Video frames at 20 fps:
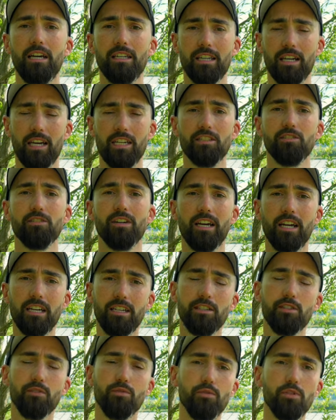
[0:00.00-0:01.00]
da kannst du
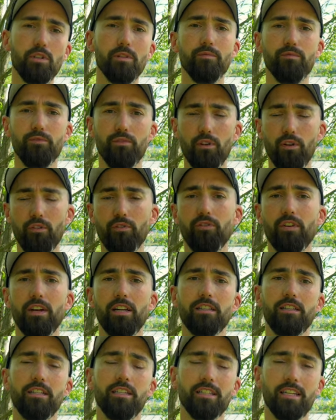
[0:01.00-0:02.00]
recht gut im
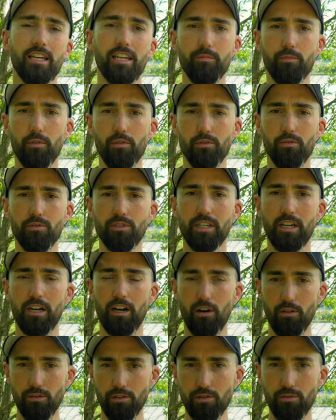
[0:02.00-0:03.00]
Vorfeld dir deine Prognose
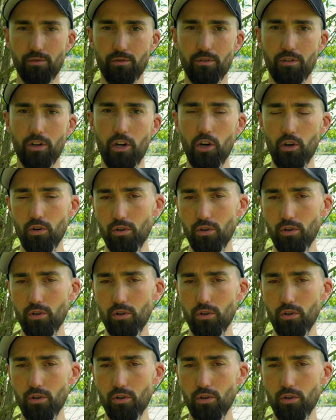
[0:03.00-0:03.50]
heraussuchen.